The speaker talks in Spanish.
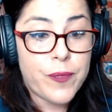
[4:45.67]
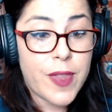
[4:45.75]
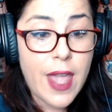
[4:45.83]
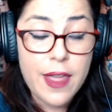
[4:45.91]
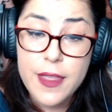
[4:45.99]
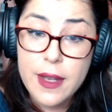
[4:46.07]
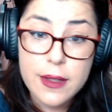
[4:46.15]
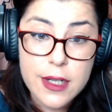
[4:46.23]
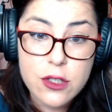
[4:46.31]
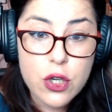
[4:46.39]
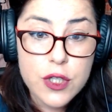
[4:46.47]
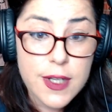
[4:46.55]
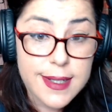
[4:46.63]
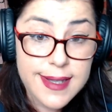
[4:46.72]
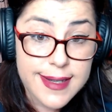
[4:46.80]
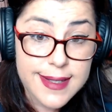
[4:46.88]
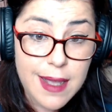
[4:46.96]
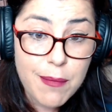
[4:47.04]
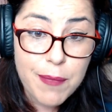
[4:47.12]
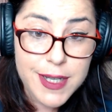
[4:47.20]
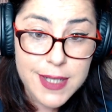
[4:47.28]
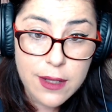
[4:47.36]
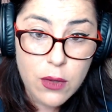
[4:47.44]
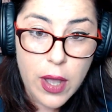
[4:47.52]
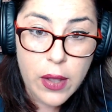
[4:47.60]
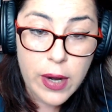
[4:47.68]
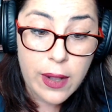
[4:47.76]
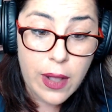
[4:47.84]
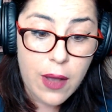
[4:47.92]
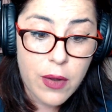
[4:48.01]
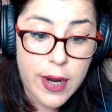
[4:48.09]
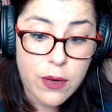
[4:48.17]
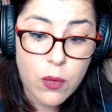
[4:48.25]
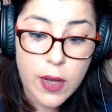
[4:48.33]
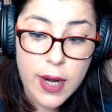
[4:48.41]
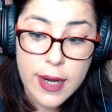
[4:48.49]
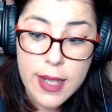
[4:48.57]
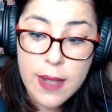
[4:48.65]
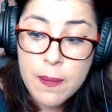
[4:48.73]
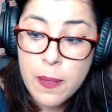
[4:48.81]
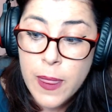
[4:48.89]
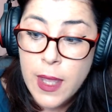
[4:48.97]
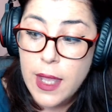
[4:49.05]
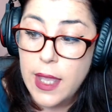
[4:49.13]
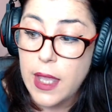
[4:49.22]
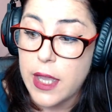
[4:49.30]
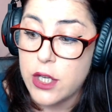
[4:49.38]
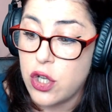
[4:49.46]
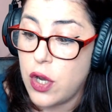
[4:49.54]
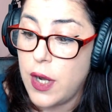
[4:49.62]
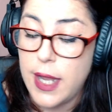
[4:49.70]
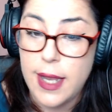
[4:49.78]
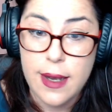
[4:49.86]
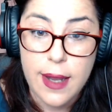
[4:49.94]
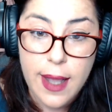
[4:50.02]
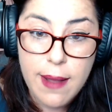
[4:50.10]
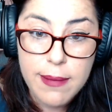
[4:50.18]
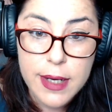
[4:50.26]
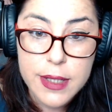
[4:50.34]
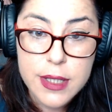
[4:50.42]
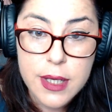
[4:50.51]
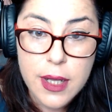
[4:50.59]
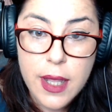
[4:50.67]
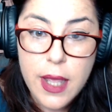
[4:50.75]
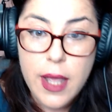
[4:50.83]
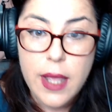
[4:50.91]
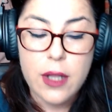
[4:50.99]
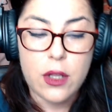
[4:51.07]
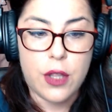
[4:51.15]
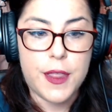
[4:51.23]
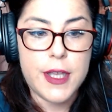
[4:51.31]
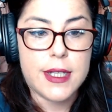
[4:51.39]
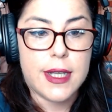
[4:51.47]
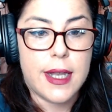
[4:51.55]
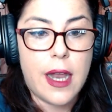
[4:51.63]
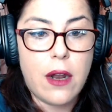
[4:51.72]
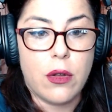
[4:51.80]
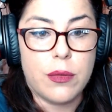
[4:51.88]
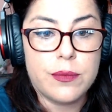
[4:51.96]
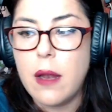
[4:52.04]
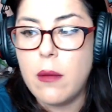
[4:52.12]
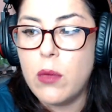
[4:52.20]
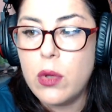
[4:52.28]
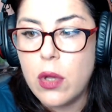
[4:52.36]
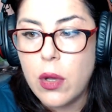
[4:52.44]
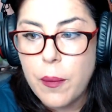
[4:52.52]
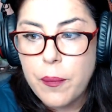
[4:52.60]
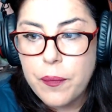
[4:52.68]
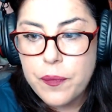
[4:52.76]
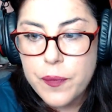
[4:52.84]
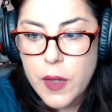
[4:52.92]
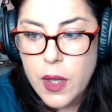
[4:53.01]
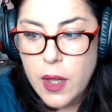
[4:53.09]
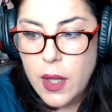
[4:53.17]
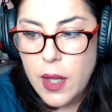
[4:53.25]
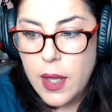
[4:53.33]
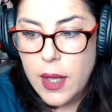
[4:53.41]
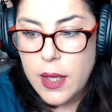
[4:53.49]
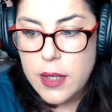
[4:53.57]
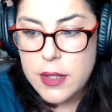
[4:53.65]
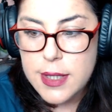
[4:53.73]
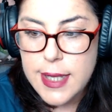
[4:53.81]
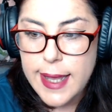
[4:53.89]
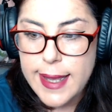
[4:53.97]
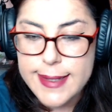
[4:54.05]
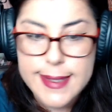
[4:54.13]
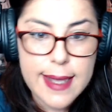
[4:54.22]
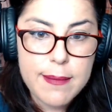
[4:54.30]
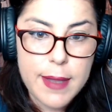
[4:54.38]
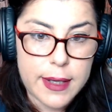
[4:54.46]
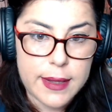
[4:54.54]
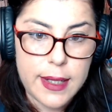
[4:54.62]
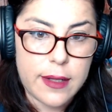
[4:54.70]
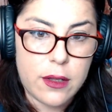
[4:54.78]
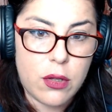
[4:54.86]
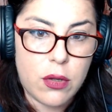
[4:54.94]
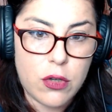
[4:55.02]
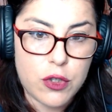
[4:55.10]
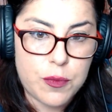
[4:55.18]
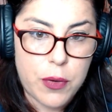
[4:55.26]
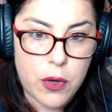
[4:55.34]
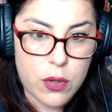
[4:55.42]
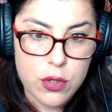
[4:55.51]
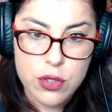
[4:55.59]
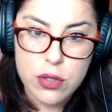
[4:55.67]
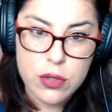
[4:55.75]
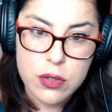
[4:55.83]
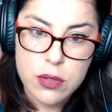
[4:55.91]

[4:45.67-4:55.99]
y hay ciertas cosas que están pasando ahora, ahora en Ucrania y que son innegables. Entonces, claro, el mundo está invirtiendo los polos,